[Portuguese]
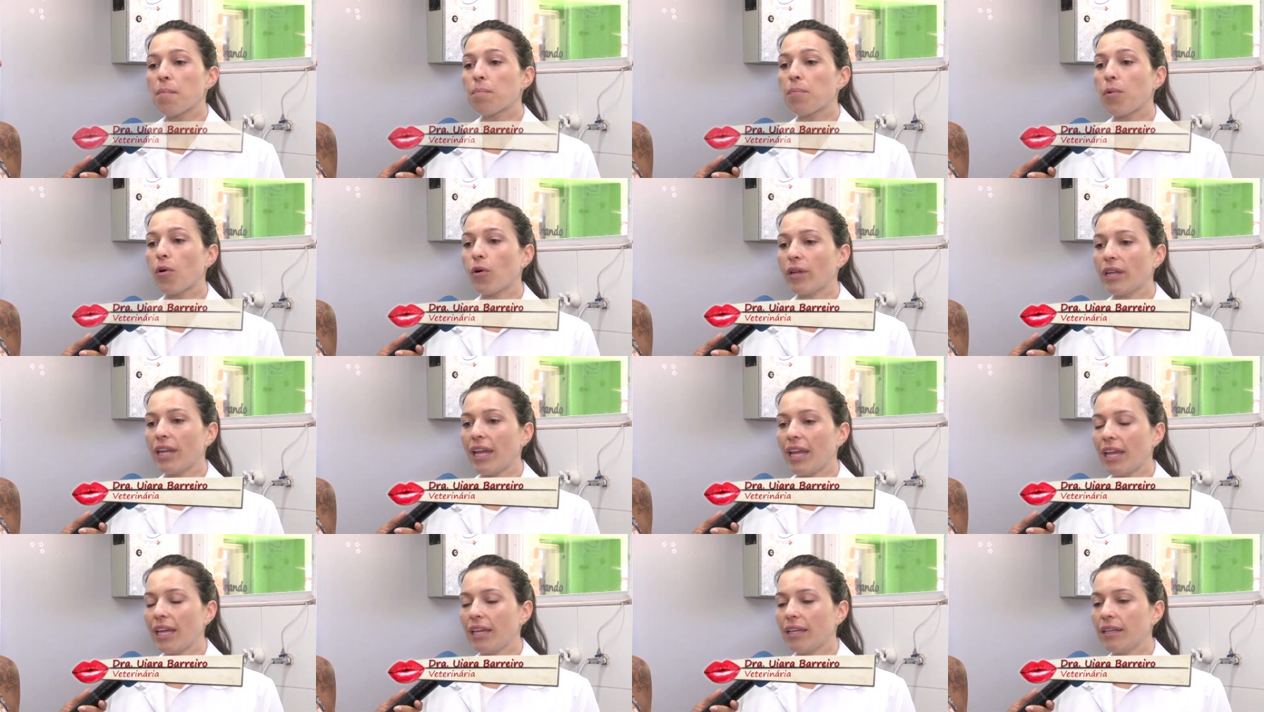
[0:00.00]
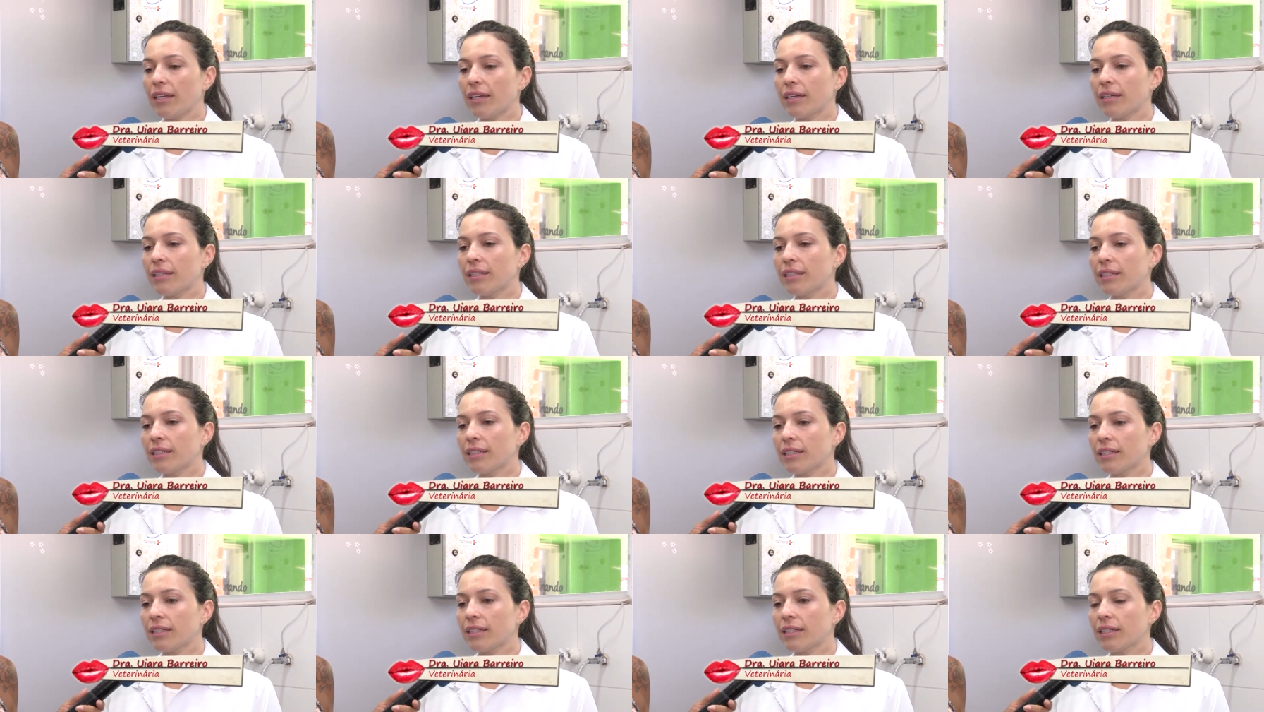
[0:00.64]
Porém,
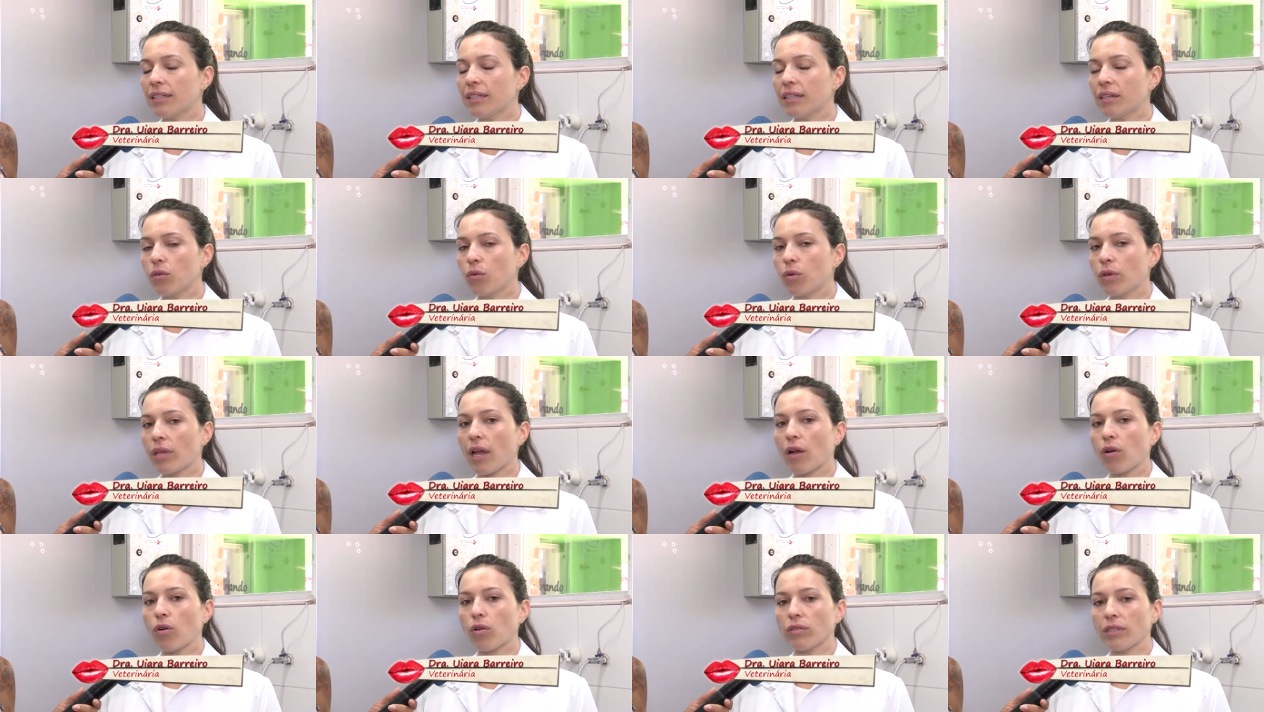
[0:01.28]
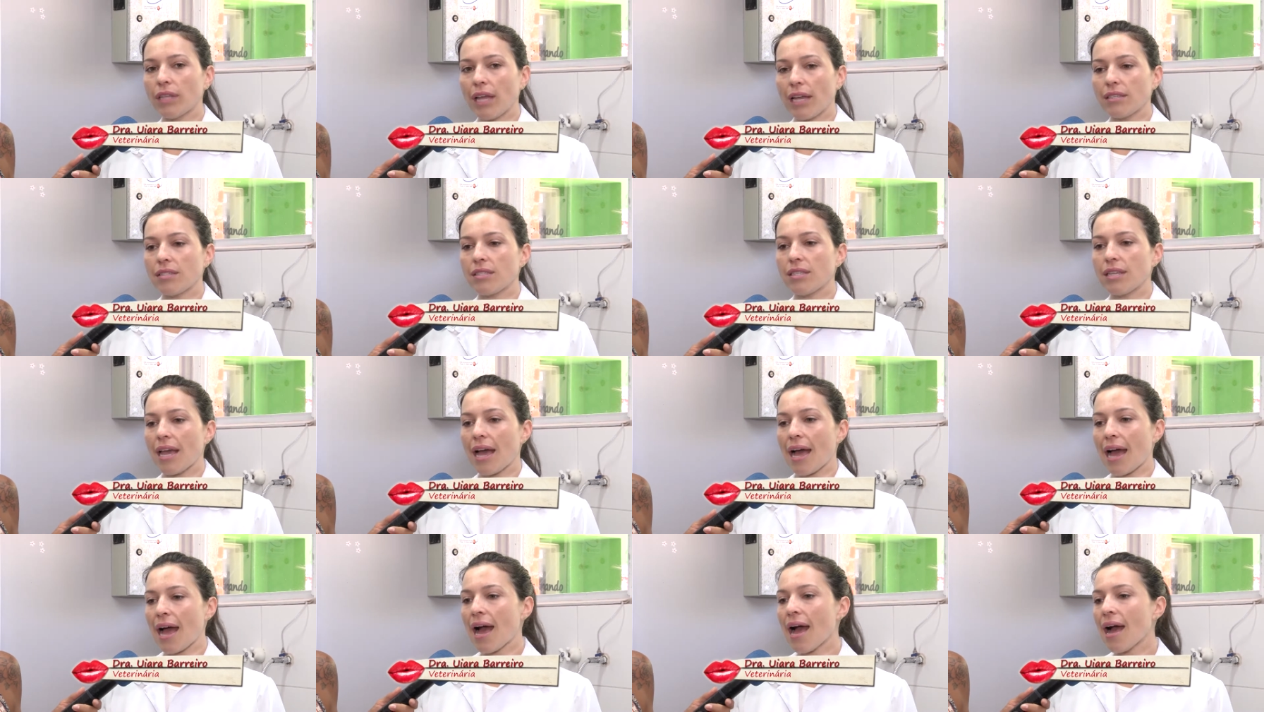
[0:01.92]
ah, o que
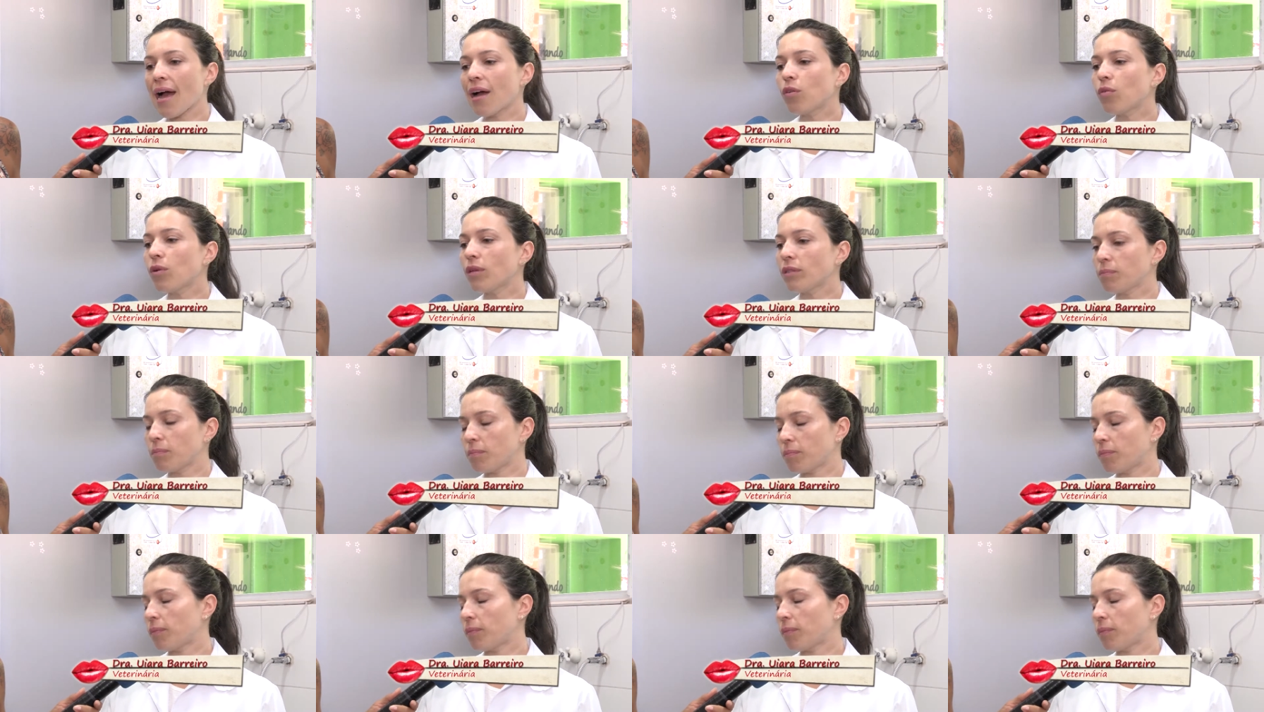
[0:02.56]
acontece? A água